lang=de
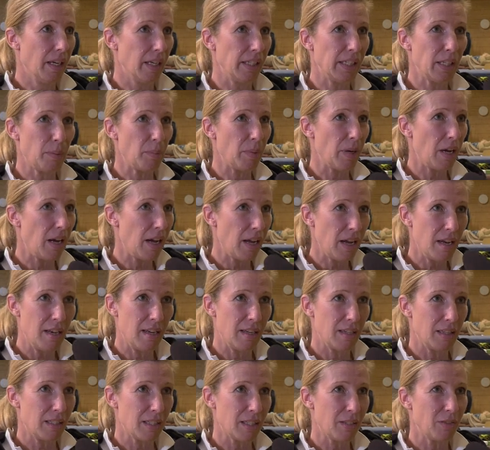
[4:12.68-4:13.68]
Ich habe
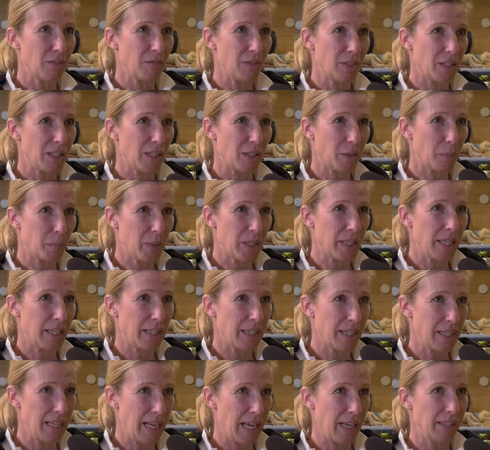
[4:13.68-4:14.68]
alles, was ich bisher
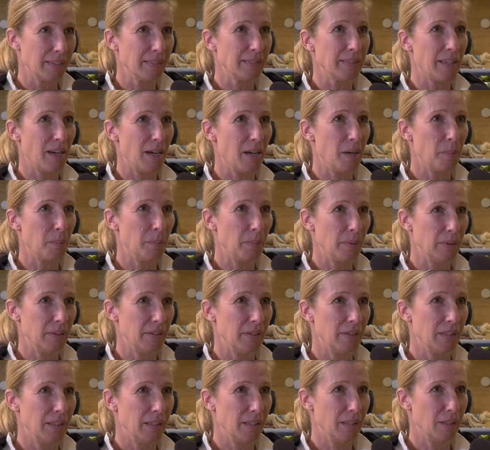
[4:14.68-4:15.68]
gelernt habe,
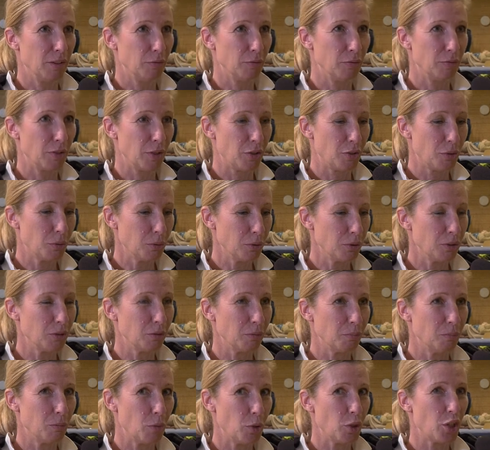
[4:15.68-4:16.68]

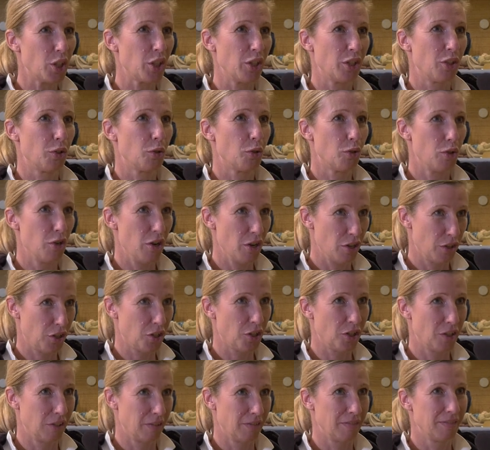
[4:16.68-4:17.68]
versuchen müssen zu
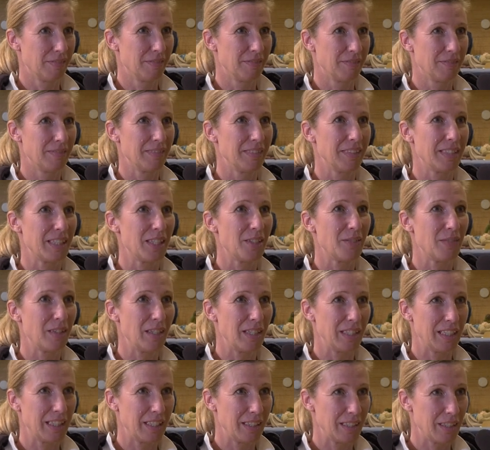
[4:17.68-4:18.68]
löschen. Das war
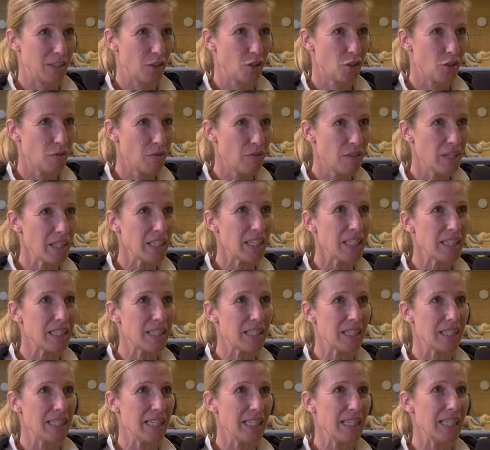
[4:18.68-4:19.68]
eigentlich das
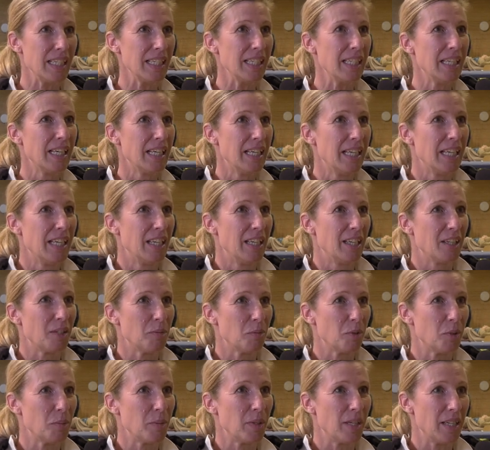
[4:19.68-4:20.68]
Schwierigste hier
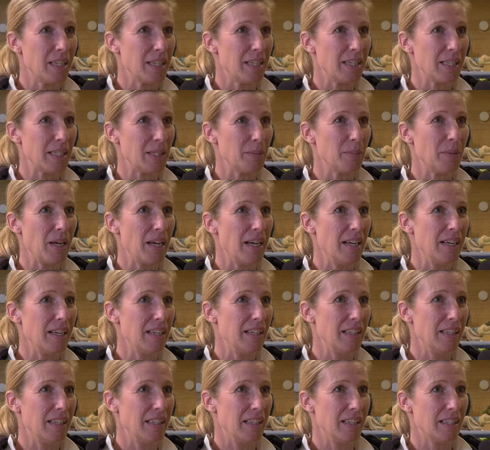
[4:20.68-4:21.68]
muss man jedes
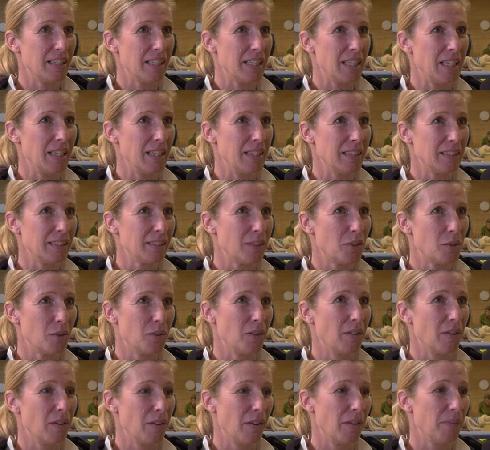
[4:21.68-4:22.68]
Mal äh, sagen,
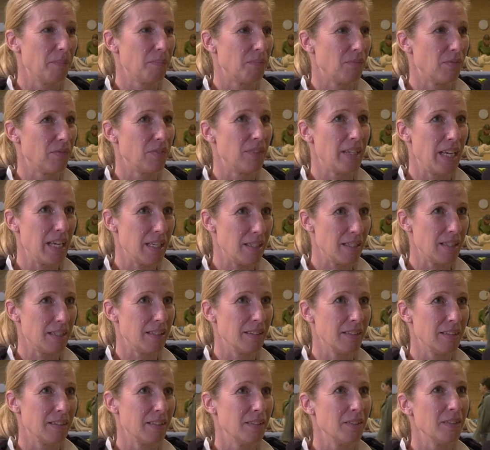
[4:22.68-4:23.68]
so
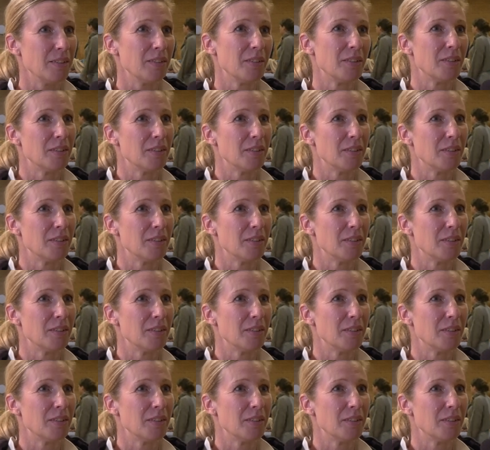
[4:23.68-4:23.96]
testen